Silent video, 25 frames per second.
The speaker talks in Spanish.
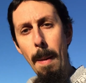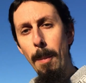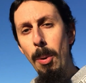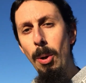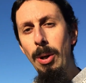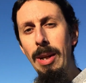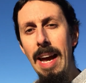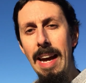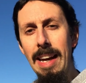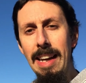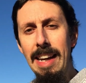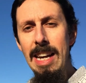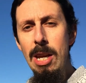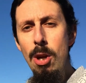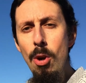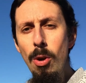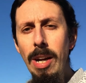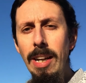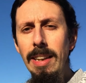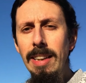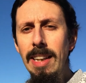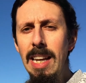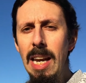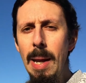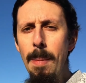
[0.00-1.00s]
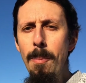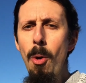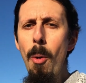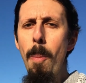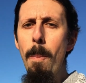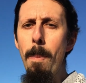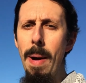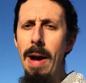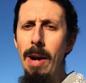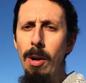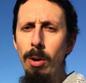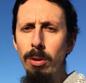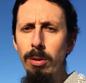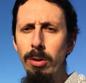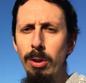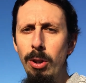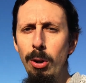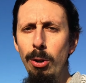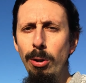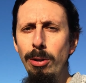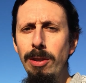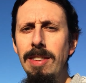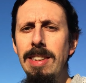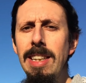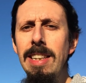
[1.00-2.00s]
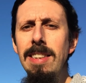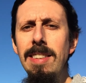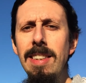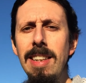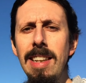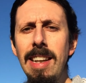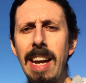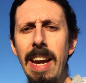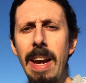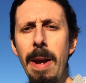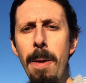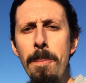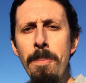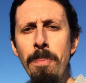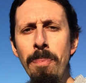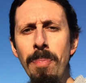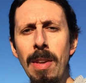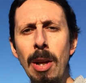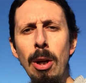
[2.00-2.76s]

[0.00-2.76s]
Porque aquellos que tenemos paz con Dios dice que